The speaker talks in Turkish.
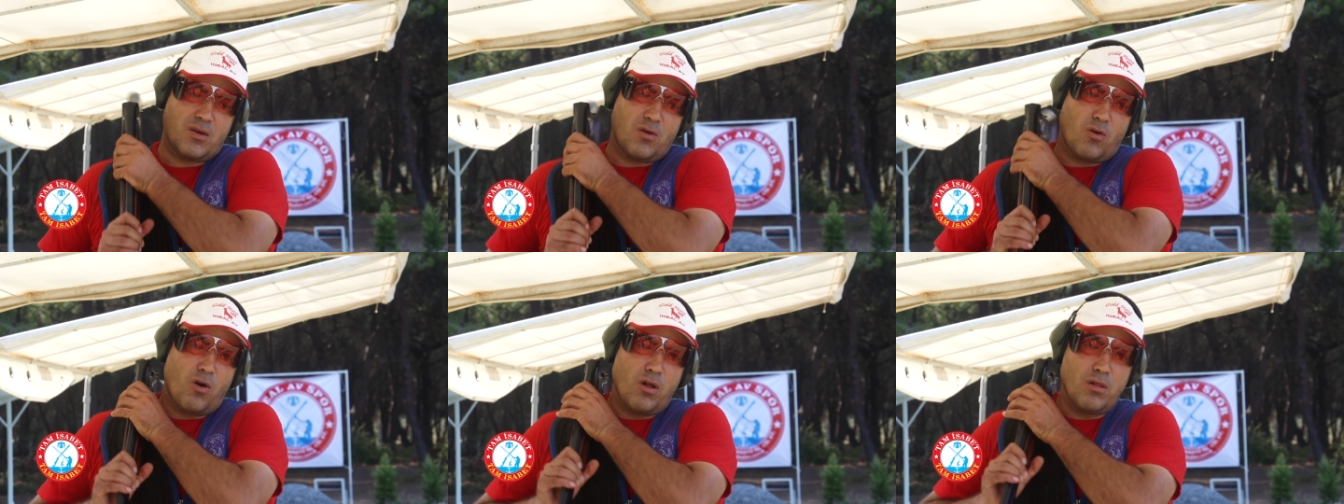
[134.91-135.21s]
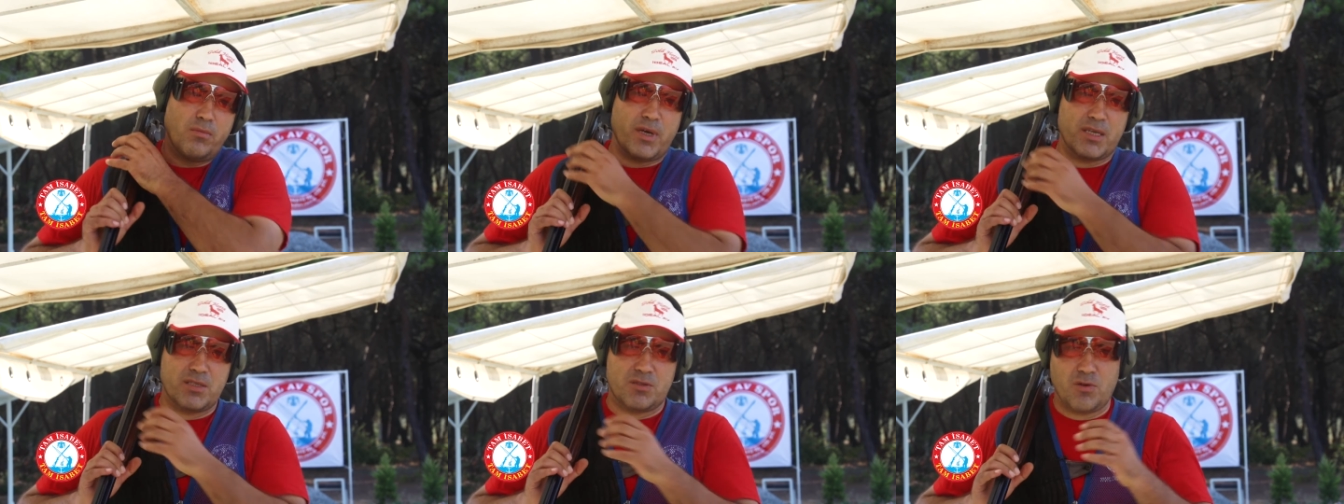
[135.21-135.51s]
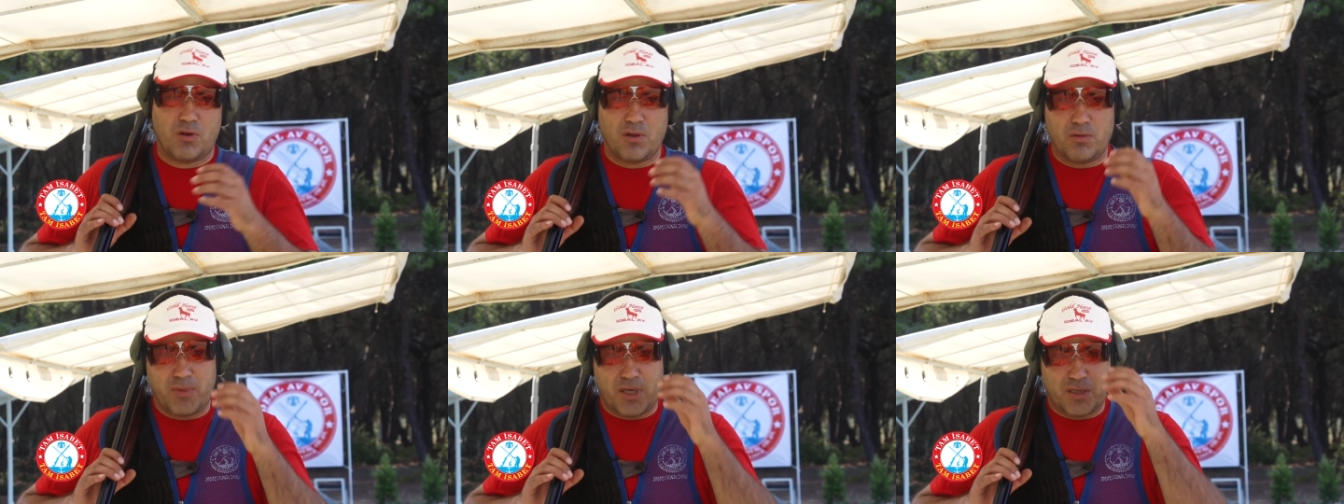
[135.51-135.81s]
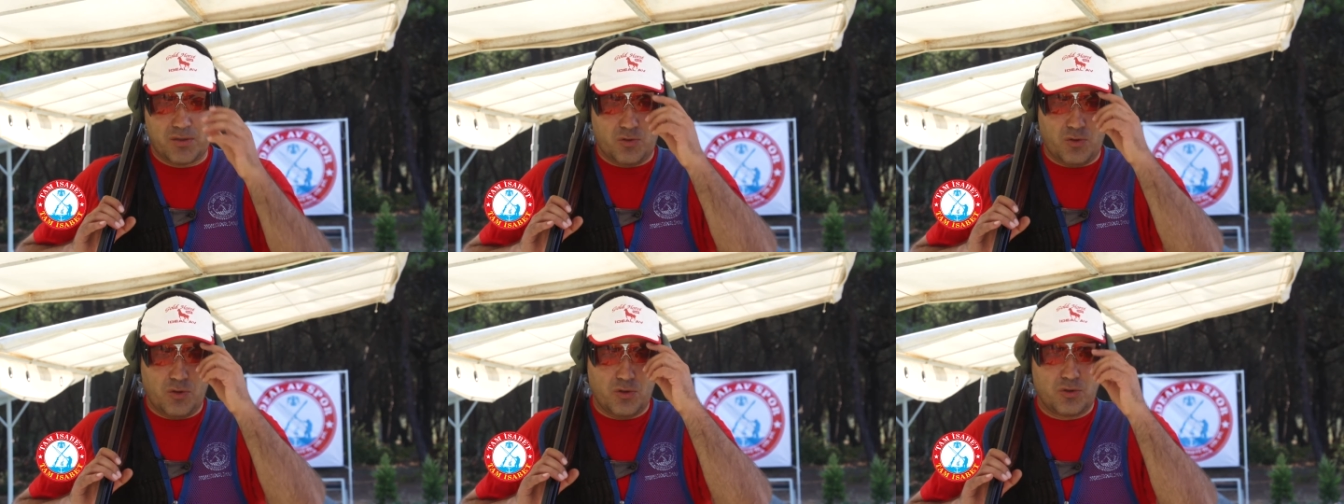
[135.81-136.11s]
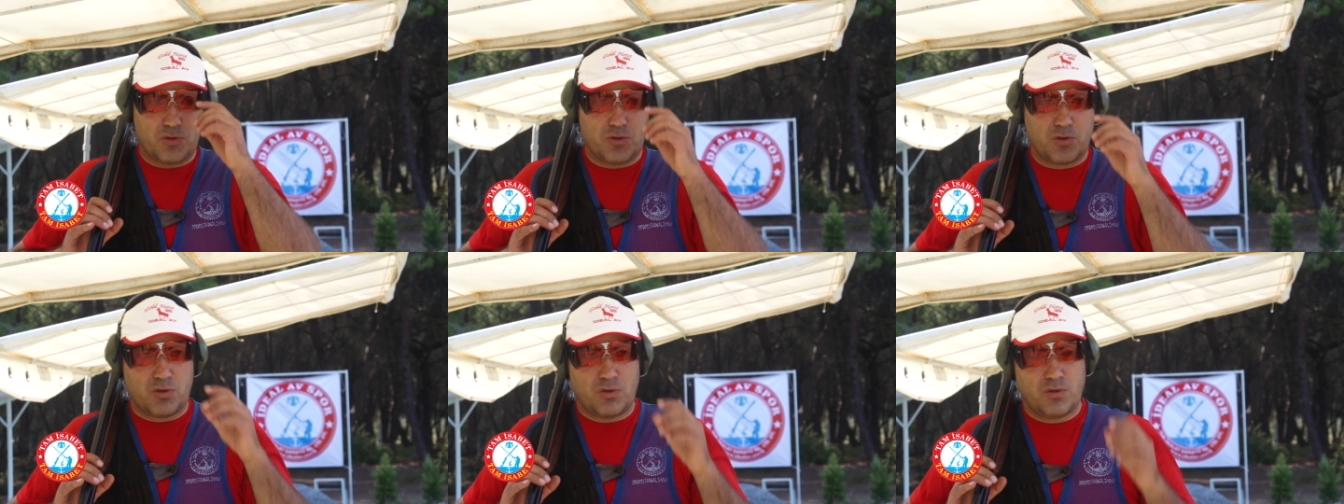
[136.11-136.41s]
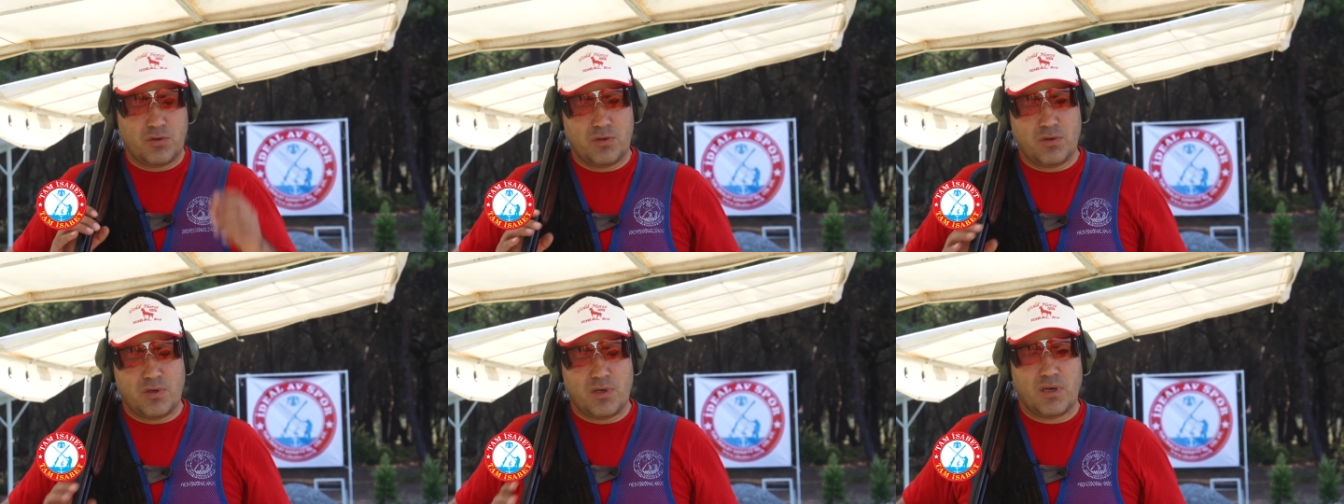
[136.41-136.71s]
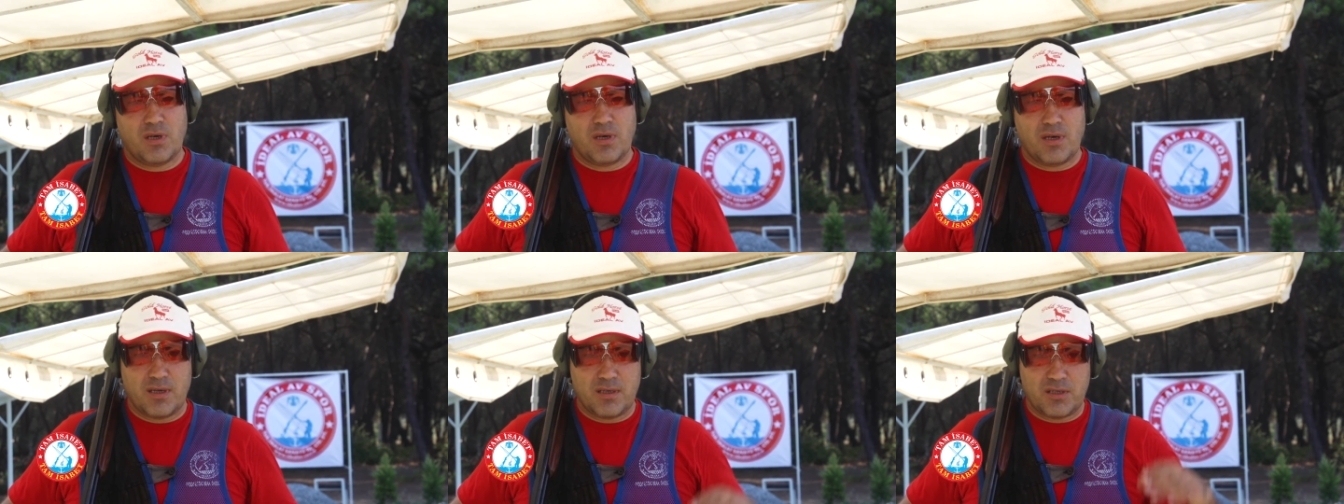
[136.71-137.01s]
olmazsa olmaz gözlük,
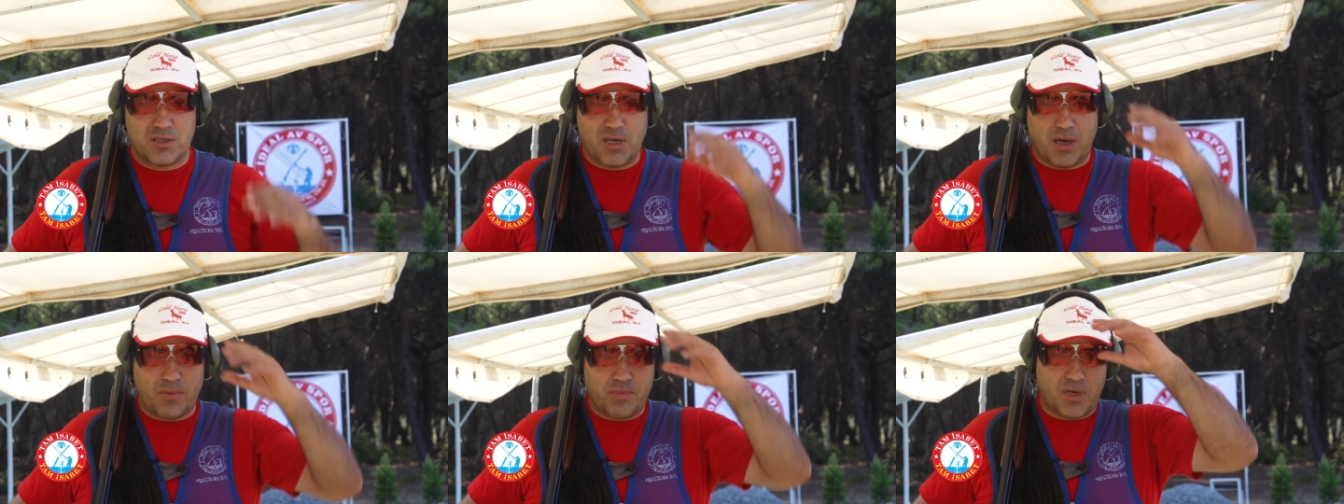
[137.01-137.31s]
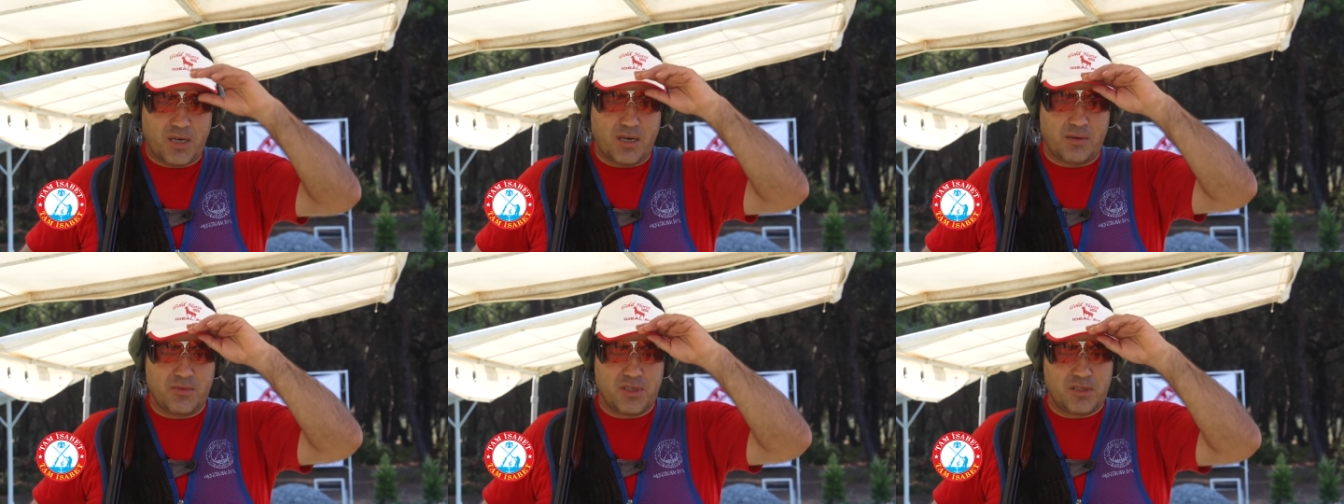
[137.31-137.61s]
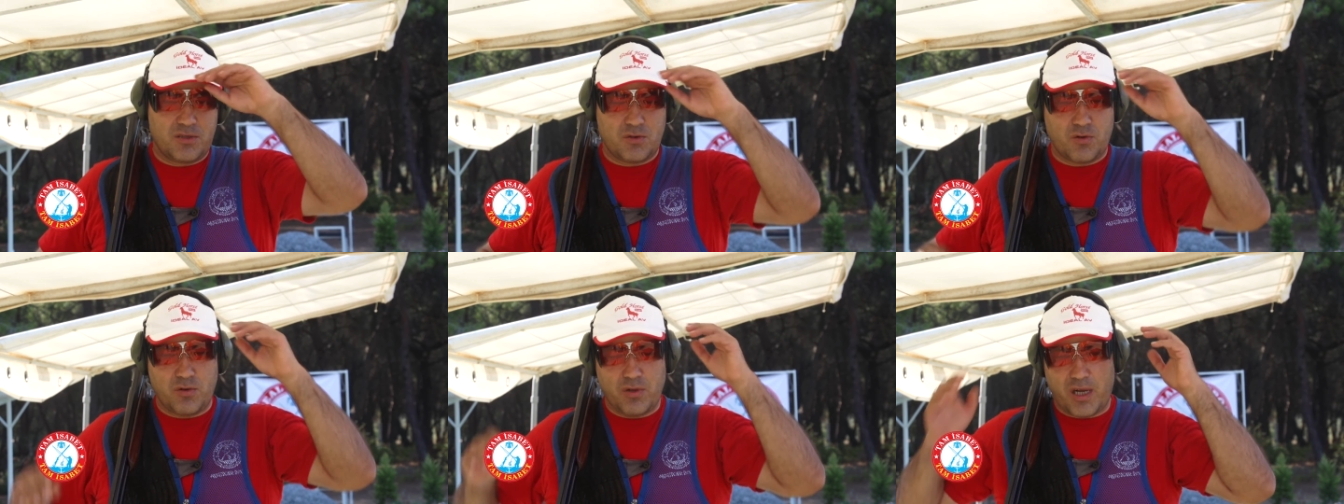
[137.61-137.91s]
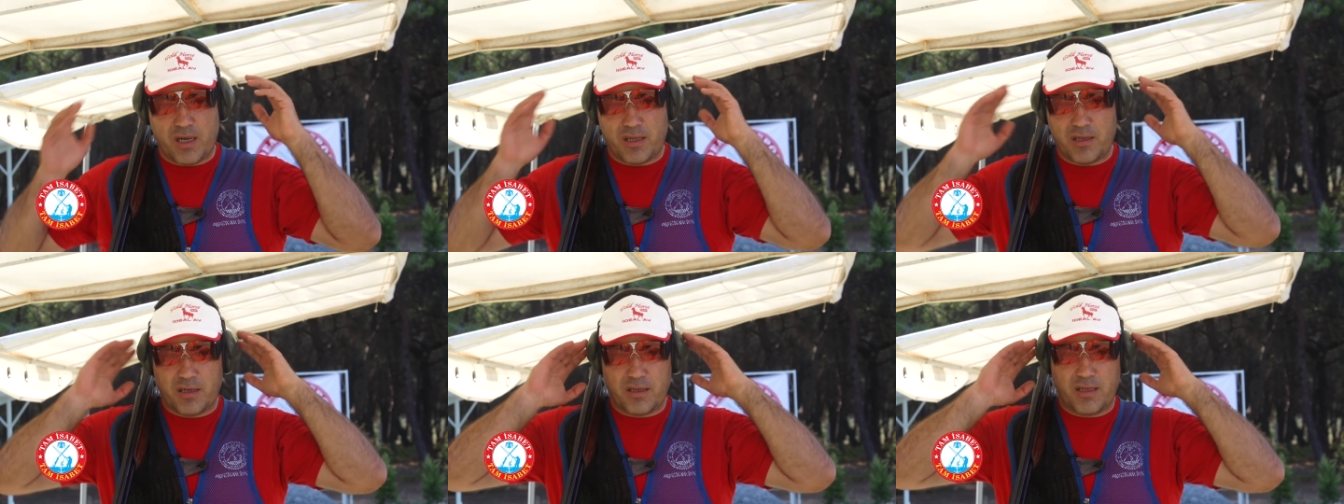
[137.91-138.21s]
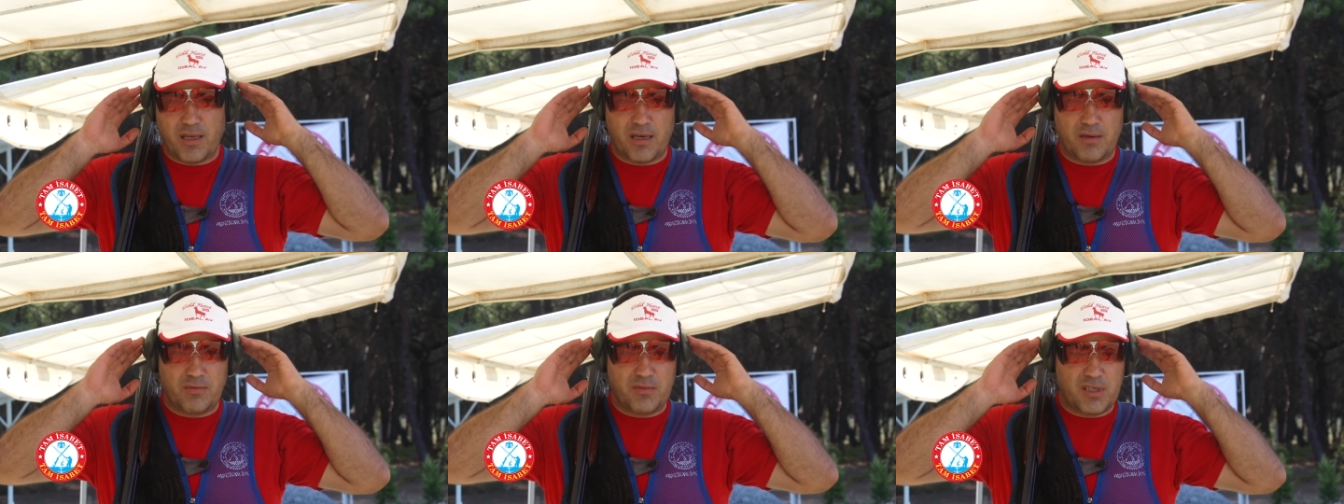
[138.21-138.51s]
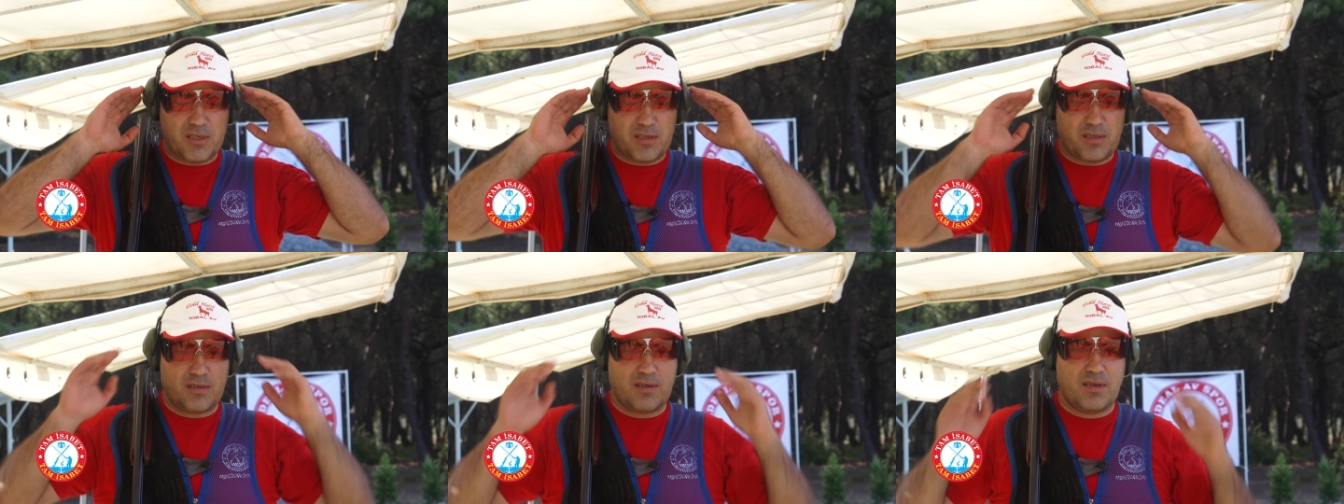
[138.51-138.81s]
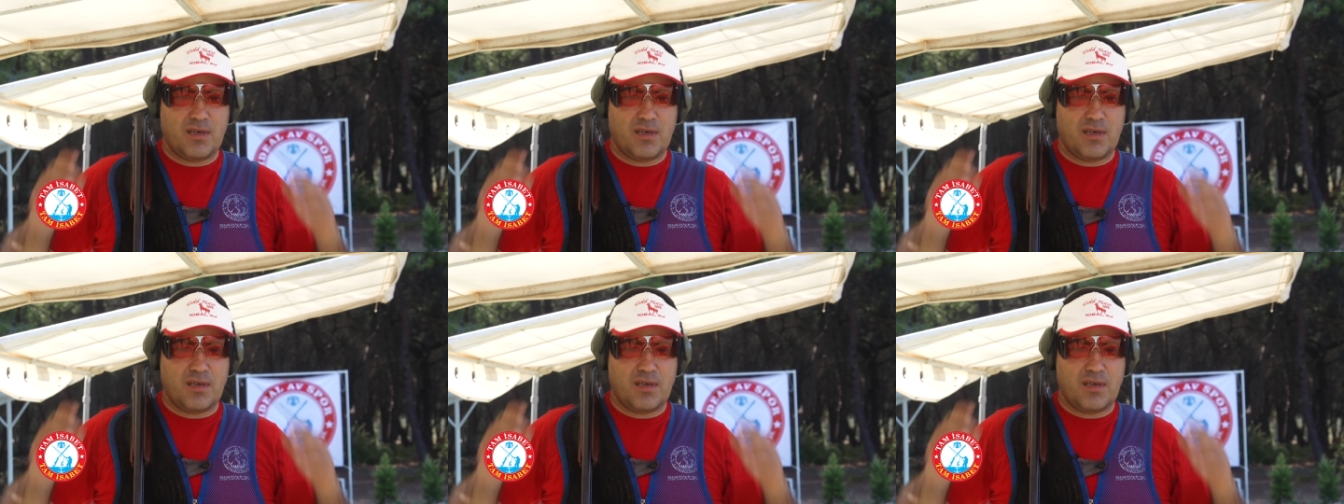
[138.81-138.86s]
e, şapkamız, kulaklıklarımız,